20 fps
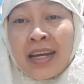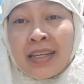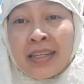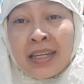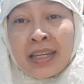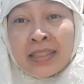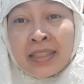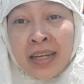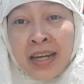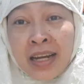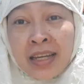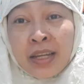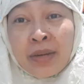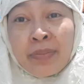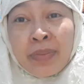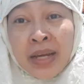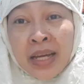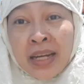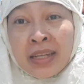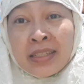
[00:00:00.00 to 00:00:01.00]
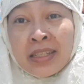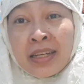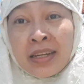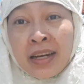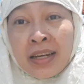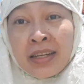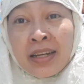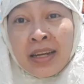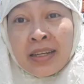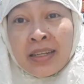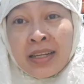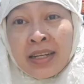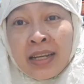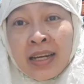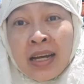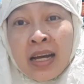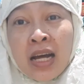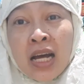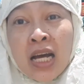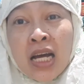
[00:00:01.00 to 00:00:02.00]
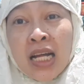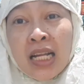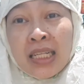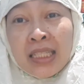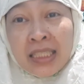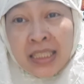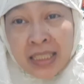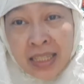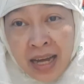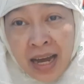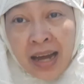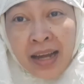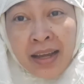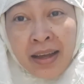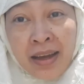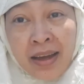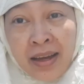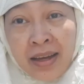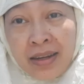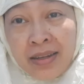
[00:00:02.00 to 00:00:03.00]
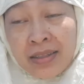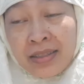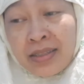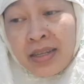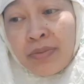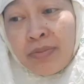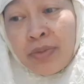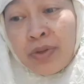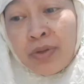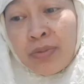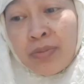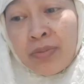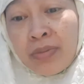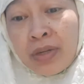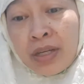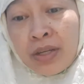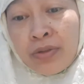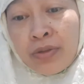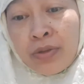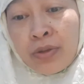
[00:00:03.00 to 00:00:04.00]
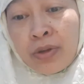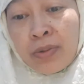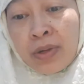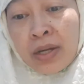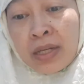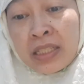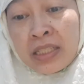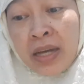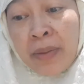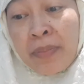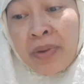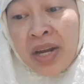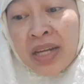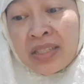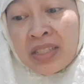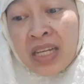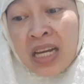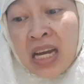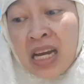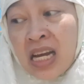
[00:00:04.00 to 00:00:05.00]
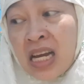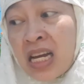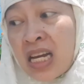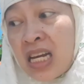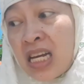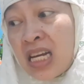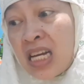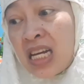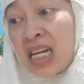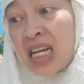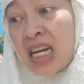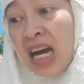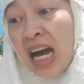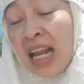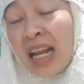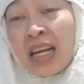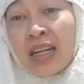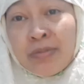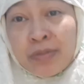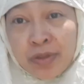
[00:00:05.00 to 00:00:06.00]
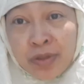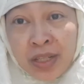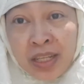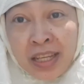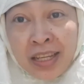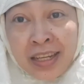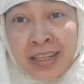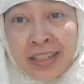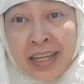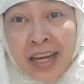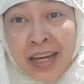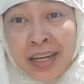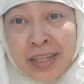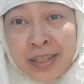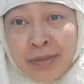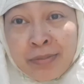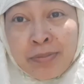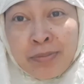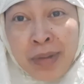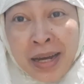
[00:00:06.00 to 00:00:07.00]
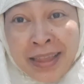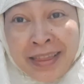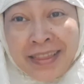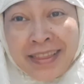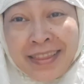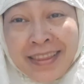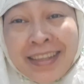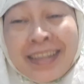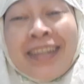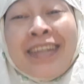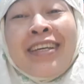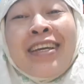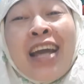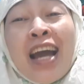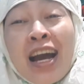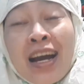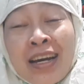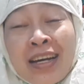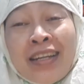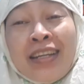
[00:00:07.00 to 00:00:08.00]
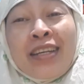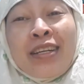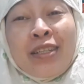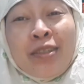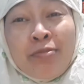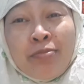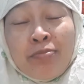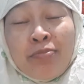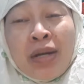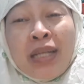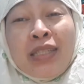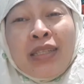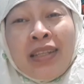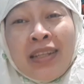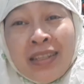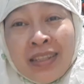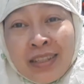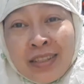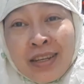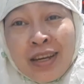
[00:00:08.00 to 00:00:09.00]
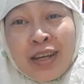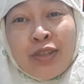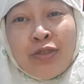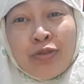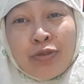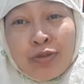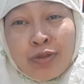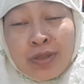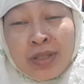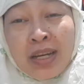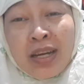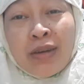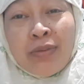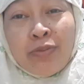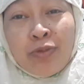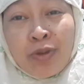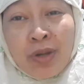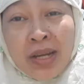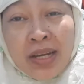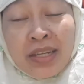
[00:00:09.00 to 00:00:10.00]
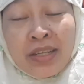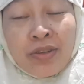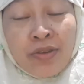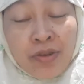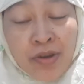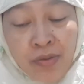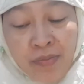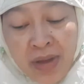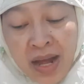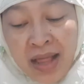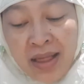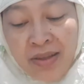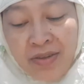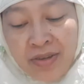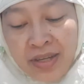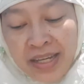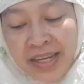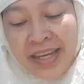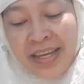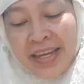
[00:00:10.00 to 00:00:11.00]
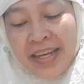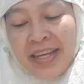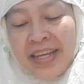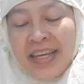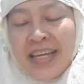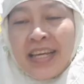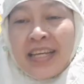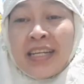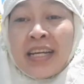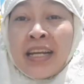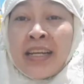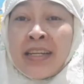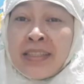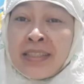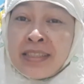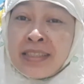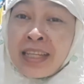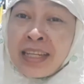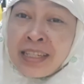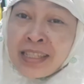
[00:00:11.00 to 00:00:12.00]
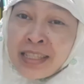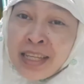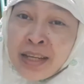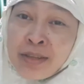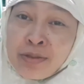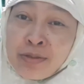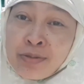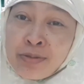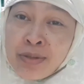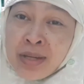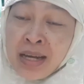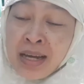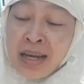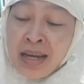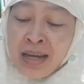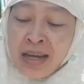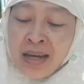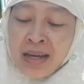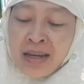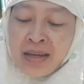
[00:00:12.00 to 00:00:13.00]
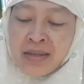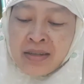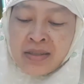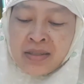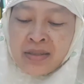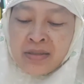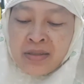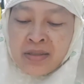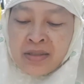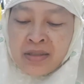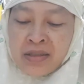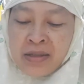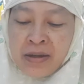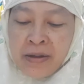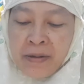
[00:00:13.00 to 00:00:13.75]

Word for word: Yang terakhir PR-nya kan adalah lidah ya. Lidah belum begitu ngecap rasa. Alhamdulillah ini hari keempat ini hari keempat lidah sudah mulai normal oke okay? karena tadi saya sudah uh,